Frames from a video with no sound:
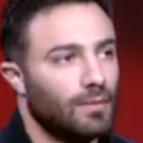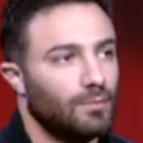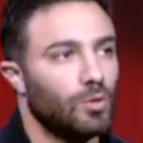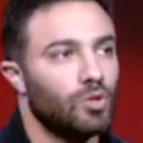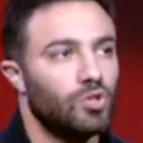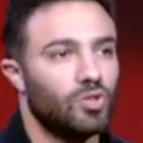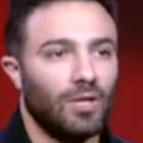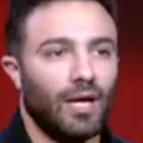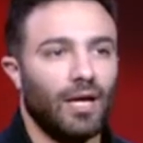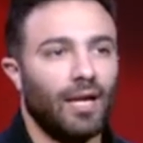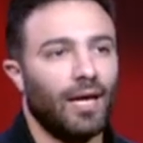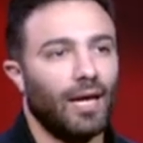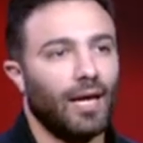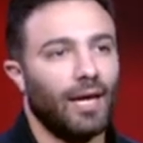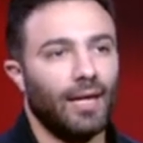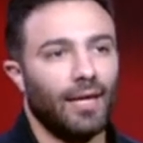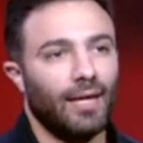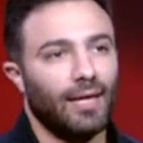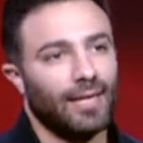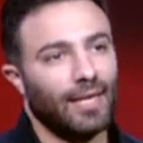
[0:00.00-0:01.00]
بص
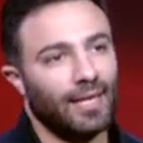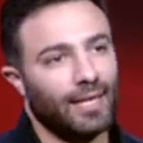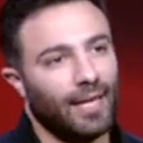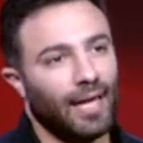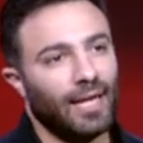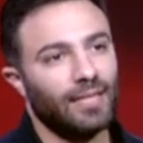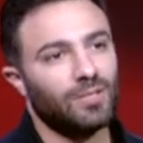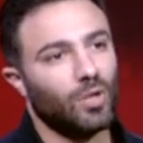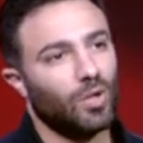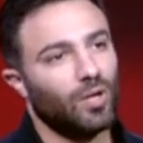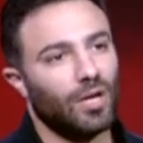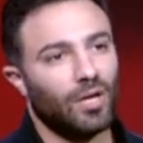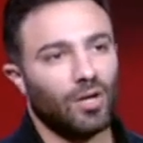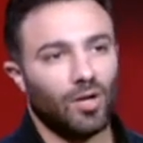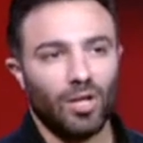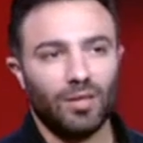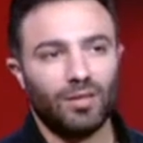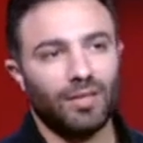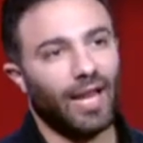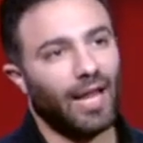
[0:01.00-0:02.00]
انا انا يعني عايز اقول لك
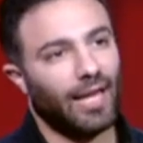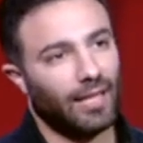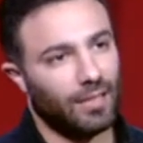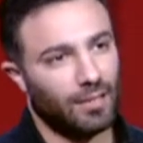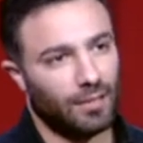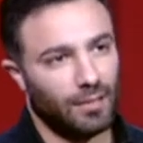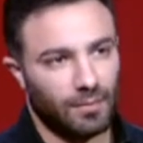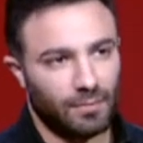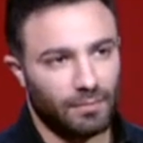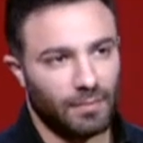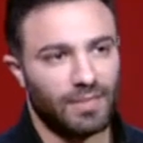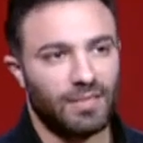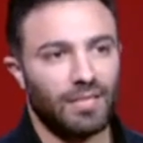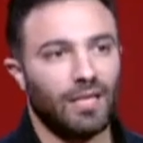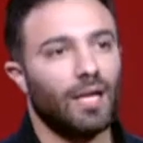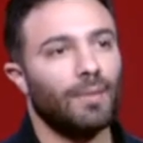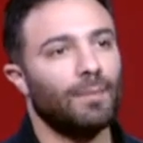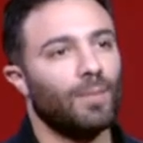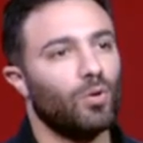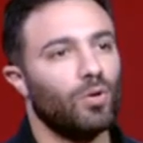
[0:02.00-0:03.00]
الرد الحقيقي إيه بس
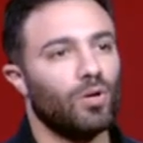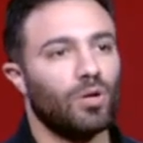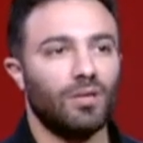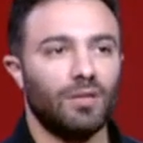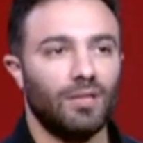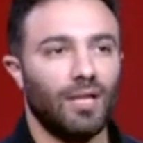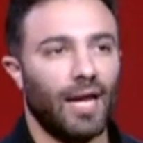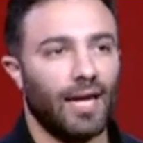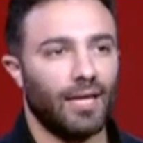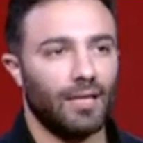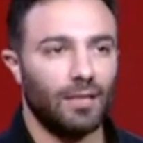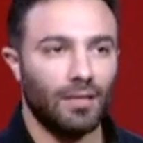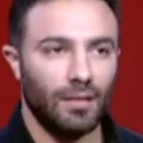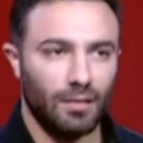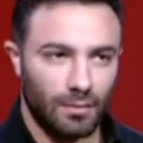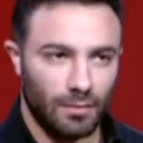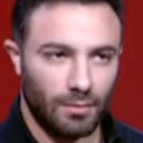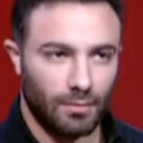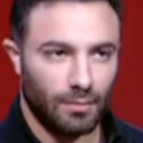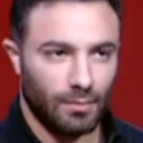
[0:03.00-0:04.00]
انا لما اقول الرد الحقيقي
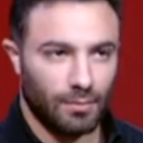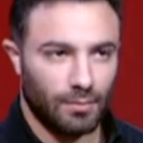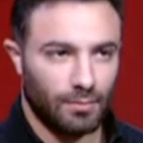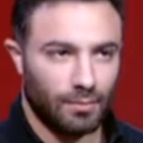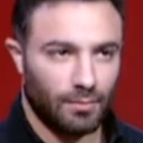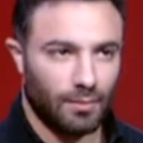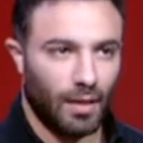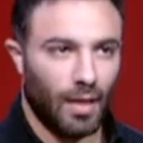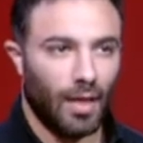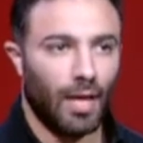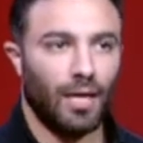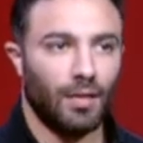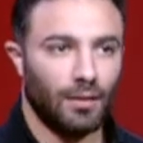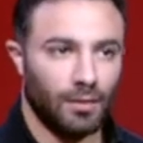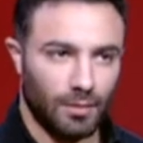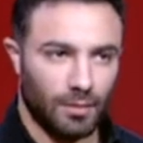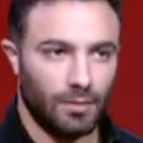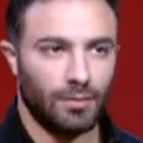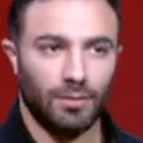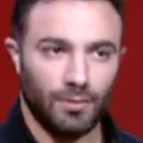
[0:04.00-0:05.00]

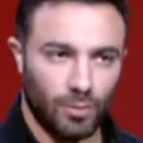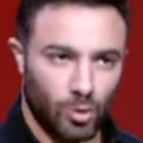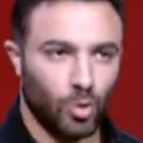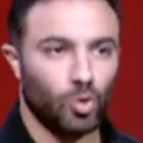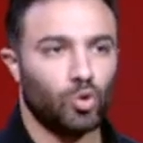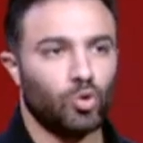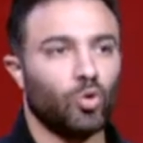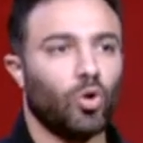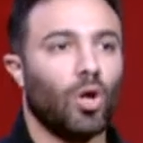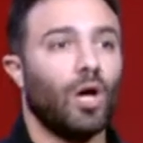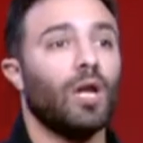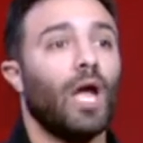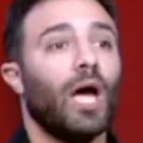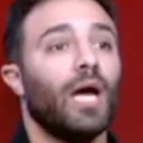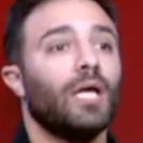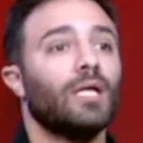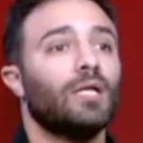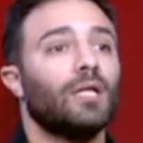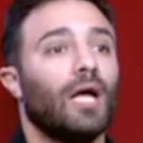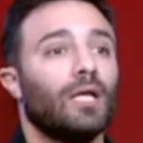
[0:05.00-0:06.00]
صوت نوران
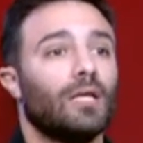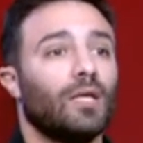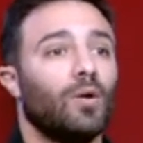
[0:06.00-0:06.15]
هيطلع